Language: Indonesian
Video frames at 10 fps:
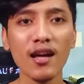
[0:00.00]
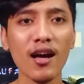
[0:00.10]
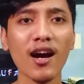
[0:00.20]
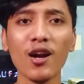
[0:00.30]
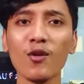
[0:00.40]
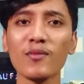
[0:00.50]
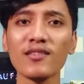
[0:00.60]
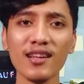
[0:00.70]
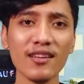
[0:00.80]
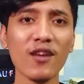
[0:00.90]
Nah, kalau
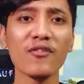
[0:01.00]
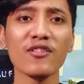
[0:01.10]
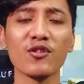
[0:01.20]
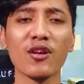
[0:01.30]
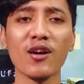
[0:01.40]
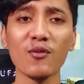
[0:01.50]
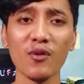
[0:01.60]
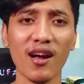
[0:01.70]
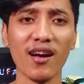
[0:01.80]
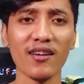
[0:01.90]
misalnya visitornya
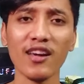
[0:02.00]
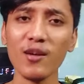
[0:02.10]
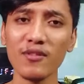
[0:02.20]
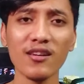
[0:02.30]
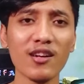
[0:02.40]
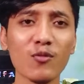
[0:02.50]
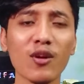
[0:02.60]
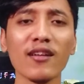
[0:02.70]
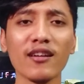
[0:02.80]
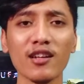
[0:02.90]
kurang, kalian bisa nih
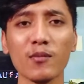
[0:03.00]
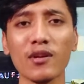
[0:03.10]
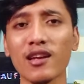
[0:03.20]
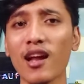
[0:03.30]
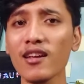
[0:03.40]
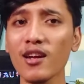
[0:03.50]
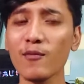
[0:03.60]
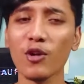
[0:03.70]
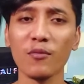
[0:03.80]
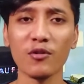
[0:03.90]
buat ajak teman
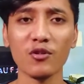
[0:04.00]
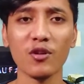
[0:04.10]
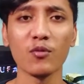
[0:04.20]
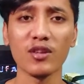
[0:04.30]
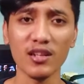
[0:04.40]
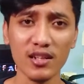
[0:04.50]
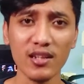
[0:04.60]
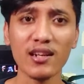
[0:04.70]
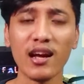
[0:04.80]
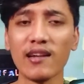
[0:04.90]
kalian buat masuk ke booth
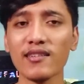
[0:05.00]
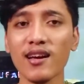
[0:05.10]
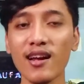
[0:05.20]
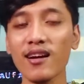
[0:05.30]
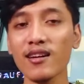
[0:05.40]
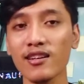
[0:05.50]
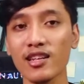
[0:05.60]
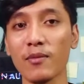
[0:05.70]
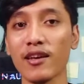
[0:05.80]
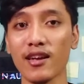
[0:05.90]
ini dengan cara klik
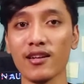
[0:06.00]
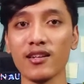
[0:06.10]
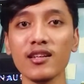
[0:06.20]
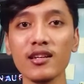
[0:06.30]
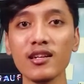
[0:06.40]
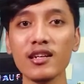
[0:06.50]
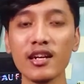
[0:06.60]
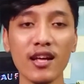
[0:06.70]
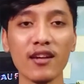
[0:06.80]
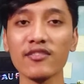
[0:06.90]
di bagian ini
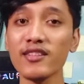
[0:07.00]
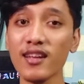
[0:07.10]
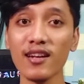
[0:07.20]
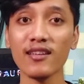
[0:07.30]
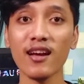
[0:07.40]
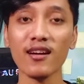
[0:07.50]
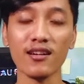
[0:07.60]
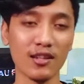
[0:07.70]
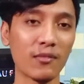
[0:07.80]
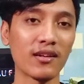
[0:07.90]
dan share linknya
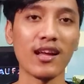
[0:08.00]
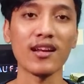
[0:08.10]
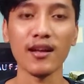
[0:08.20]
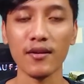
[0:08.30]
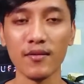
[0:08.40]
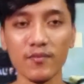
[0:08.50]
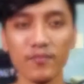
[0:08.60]
ke teman kalian.